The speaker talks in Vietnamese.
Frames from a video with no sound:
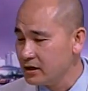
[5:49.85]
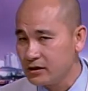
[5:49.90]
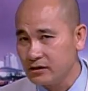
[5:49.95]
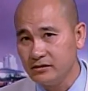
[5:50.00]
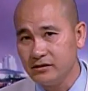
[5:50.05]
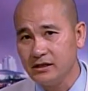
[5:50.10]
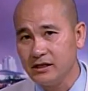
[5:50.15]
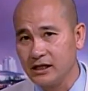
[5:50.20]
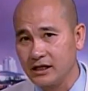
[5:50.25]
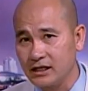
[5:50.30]
có
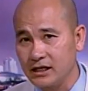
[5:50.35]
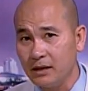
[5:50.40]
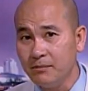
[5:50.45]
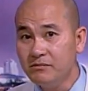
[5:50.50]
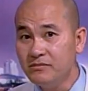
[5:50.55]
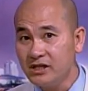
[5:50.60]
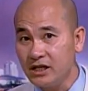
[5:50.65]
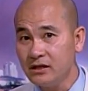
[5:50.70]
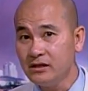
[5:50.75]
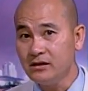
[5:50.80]
nghĩa là
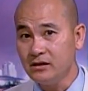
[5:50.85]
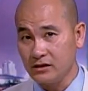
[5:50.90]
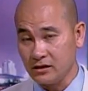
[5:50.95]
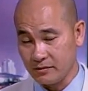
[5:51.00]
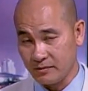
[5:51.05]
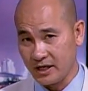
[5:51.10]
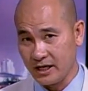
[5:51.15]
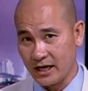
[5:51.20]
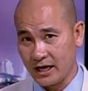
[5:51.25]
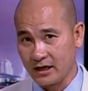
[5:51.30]
cấm chính người
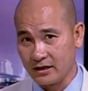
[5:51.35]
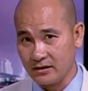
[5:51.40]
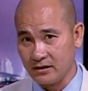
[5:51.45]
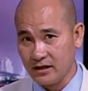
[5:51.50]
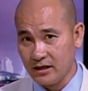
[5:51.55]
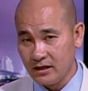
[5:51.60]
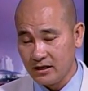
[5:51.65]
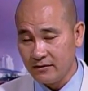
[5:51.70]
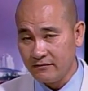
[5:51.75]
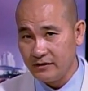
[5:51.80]
mình ăn.
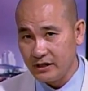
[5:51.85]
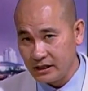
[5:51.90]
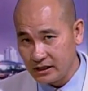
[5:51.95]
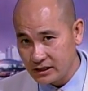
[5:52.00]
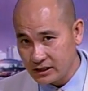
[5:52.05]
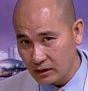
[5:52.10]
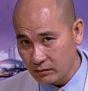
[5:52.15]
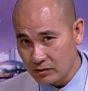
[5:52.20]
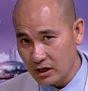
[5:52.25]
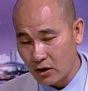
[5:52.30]
Vì
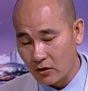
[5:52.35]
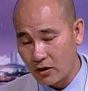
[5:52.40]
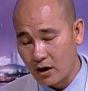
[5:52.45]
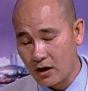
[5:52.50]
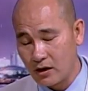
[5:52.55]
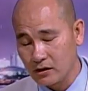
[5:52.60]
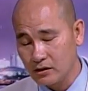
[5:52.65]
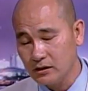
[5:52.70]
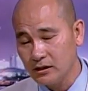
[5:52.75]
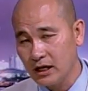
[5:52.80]
trong đầu
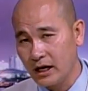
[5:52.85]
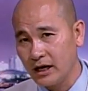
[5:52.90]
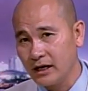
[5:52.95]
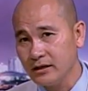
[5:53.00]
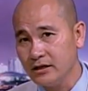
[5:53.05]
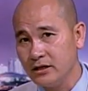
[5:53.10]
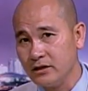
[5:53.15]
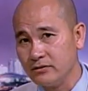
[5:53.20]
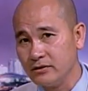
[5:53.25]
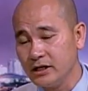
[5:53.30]
họ có lẽ
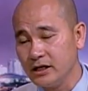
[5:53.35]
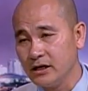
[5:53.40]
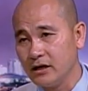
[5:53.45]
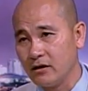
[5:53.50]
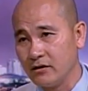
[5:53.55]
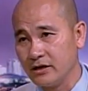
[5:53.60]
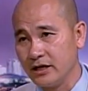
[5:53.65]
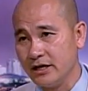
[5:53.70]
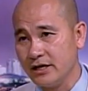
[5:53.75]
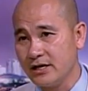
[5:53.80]
nhiều khi
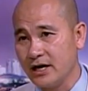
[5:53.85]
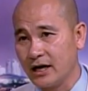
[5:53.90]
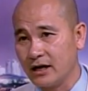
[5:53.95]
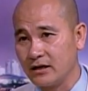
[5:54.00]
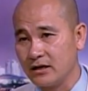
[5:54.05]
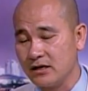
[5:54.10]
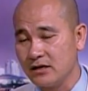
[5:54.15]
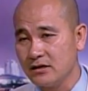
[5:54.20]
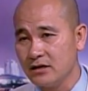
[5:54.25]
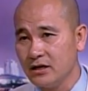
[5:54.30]
họ nghĩ rằng
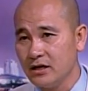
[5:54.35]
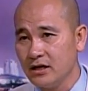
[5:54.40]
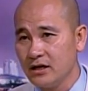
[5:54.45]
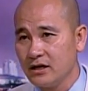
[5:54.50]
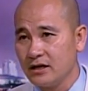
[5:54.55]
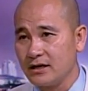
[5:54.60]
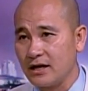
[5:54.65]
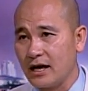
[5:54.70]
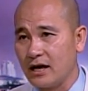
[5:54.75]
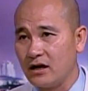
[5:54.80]
á,
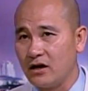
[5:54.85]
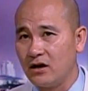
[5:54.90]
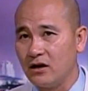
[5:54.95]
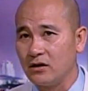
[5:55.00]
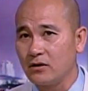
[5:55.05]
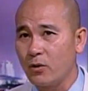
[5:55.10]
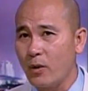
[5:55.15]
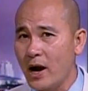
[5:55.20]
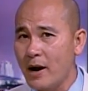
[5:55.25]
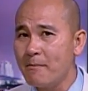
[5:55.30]
là
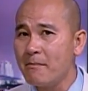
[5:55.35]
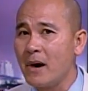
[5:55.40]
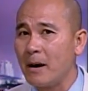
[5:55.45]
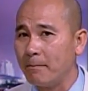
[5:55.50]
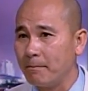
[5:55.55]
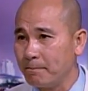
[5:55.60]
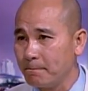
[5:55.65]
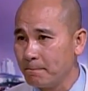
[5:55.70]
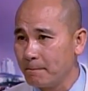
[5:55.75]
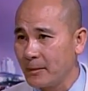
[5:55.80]
họ quá mập
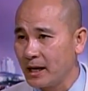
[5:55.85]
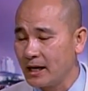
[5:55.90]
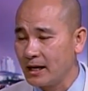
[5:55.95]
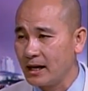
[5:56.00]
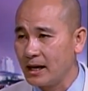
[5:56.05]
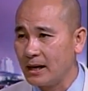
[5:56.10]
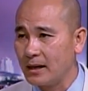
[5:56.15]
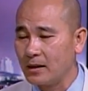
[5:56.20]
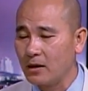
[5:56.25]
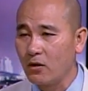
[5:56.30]
hay
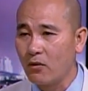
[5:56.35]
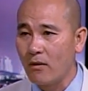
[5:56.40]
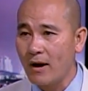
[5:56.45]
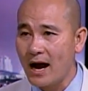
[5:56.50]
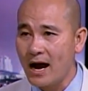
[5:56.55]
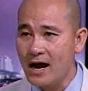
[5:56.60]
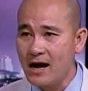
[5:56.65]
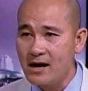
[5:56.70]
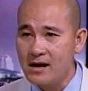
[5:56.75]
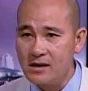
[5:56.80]
là
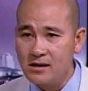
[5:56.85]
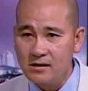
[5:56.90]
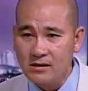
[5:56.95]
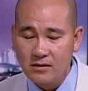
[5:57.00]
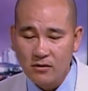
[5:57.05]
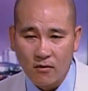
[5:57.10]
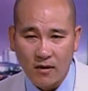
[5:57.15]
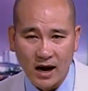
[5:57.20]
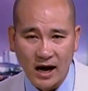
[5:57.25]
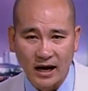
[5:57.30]
quá
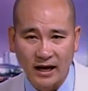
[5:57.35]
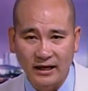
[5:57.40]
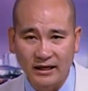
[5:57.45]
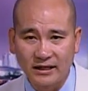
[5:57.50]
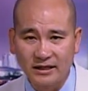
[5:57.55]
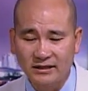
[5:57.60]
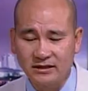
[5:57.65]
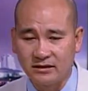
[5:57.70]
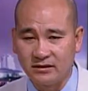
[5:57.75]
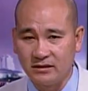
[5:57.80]
ngoài
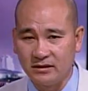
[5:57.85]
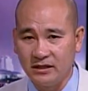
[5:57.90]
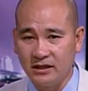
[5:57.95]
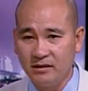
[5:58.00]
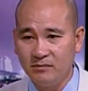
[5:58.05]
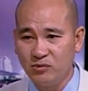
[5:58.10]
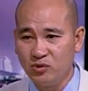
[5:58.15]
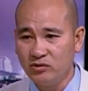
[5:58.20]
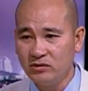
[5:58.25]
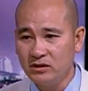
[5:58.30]
cái sự
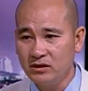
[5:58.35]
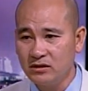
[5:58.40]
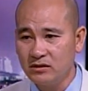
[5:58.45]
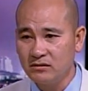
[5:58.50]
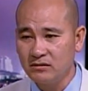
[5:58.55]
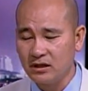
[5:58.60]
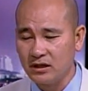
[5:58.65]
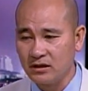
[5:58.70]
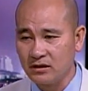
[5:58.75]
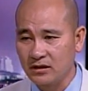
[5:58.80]
ý muốn
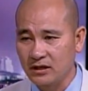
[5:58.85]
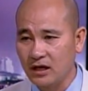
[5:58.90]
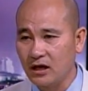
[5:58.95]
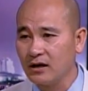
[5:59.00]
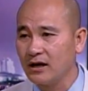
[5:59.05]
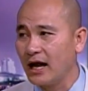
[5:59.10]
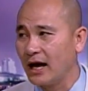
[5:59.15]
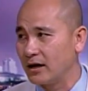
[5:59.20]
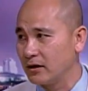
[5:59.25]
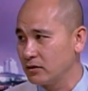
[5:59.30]
uh,
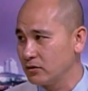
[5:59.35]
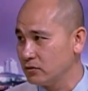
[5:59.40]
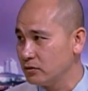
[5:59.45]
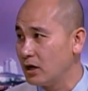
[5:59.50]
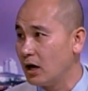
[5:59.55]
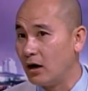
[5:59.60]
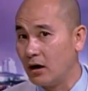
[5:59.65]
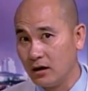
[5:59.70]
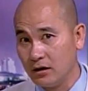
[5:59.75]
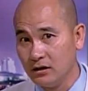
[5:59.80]
cân nặng của ừ.
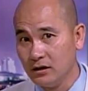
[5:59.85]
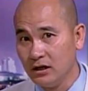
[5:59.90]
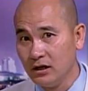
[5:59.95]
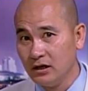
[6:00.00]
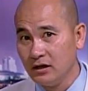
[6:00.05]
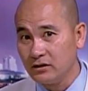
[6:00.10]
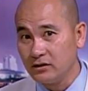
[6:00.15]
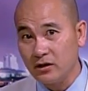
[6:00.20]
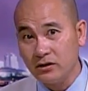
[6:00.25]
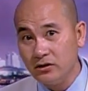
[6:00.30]
họ.
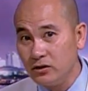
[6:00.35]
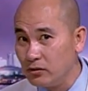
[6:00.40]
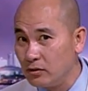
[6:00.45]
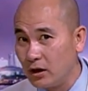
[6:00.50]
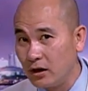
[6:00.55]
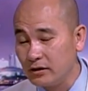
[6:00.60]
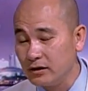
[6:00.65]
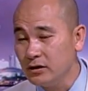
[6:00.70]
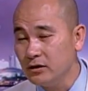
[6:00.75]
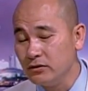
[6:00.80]
Cho dù
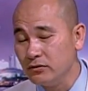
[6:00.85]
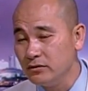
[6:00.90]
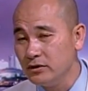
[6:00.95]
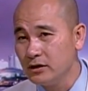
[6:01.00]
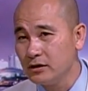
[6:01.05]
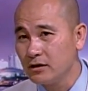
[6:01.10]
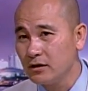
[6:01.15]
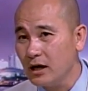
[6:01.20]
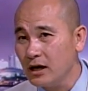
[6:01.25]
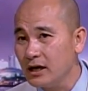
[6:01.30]
họ thí dụ
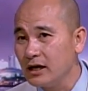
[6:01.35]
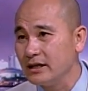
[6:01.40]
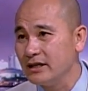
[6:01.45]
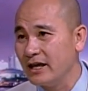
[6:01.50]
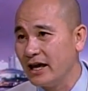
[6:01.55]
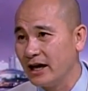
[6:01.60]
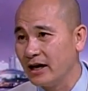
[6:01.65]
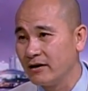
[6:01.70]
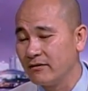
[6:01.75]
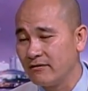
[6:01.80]
như rất là
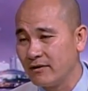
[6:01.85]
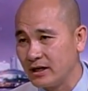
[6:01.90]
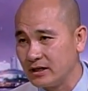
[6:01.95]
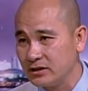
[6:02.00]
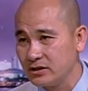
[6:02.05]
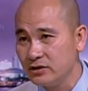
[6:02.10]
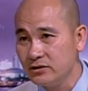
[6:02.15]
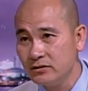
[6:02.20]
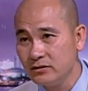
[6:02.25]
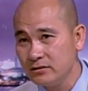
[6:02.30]
nhẹ và
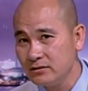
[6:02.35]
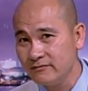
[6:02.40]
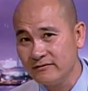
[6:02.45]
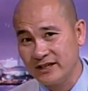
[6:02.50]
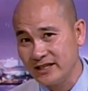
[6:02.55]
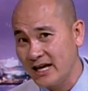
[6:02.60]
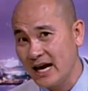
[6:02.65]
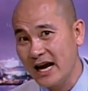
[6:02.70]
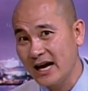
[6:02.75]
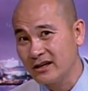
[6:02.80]
xương và
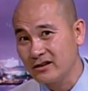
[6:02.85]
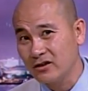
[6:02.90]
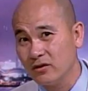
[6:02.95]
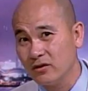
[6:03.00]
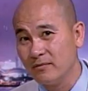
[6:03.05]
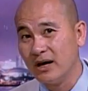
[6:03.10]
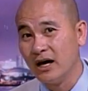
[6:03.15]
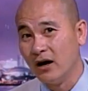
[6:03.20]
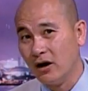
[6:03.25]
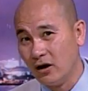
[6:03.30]
da
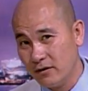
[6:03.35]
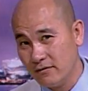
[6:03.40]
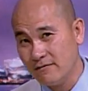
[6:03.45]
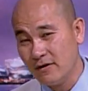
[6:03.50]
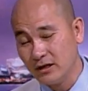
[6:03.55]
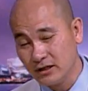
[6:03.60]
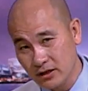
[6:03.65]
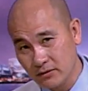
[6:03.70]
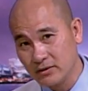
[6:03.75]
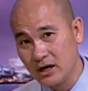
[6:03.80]
mà họ
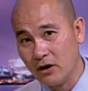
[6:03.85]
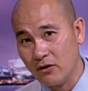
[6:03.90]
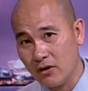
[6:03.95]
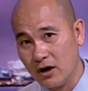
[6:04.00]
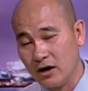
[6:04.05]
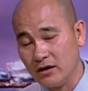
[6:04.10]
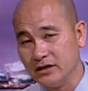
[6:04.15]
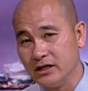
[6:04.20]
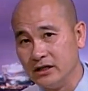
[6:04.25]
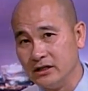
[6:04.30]
vẫn trong đầu ừ.
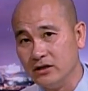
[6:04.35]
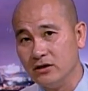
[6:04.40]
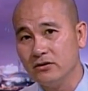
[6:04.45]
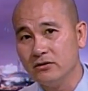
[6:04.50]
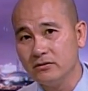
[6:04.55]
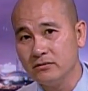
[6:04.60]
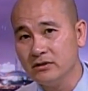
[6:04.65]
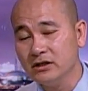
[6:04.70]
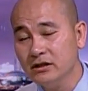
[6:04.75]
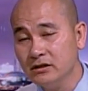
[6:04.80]
họ nhìn ừ. vô
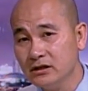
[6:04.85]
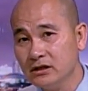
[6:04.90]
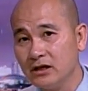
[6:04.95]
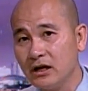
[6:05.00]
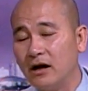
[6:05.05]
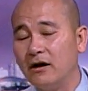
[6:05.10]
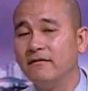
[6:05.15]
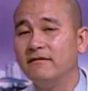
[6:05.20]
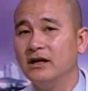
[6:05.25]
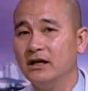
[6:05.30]
gương
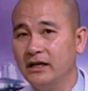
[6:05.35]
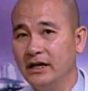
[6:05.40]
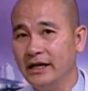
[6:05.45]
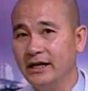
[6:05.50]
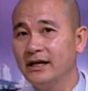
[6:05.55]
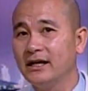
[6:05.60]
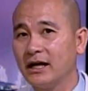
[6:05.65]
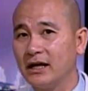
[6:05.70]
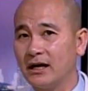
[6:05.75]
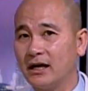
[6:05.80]
họ vẫn nghĩ
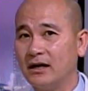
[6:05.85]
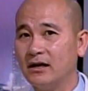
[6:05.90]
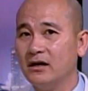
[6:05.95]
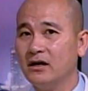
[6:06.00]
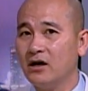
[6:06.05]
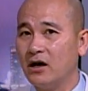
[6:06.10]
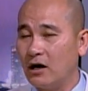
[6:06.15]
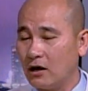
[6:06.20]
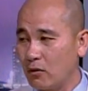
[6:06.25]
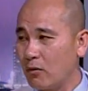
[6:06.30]
rằng là
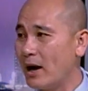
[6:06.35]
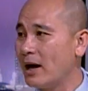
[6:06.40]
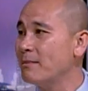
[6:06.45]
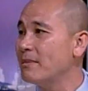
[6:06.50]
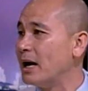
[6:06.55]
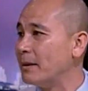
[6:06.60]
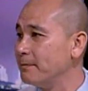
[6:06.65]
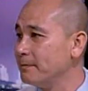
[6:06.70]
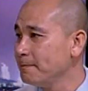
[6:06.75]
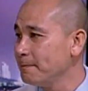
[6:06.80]
họ quá
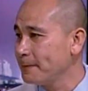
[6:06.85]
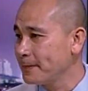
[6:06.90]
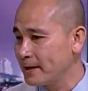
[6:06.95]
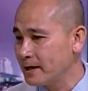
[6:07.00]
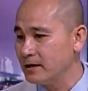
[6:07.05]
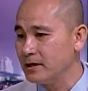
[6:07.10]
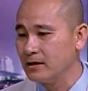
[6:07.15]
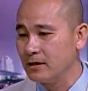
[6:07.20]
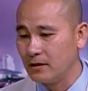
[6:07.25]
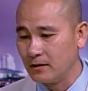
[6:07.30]
mập, cho
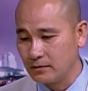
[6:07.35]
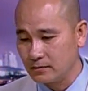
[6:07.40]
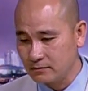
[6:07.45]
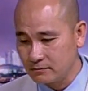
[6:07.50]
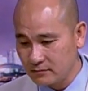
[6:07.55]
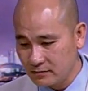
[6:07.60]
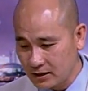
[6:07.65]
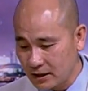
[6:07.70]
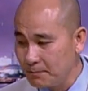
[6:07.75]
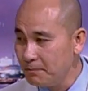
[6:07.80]
nên họ
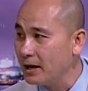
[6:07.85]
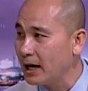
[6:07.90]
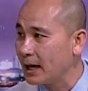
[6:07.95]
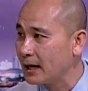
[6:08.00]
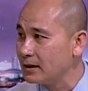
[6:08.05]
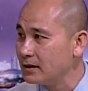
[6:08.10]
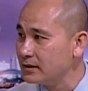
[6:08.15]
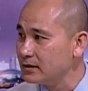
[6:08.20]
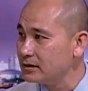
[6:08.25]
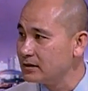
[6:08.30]
cấm ăn
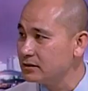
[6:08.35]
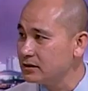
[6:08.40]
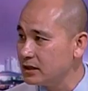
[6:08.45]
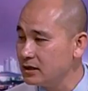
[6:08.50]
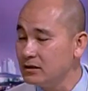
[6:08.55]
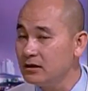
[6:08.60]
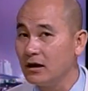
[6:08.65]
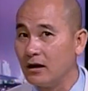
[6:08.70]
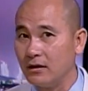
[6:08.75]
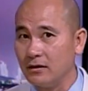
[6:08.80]

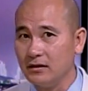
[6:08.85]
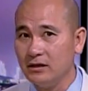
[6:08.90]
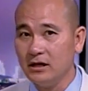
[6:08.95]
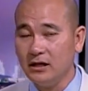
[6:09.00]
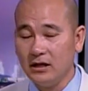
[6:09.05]
chính họ,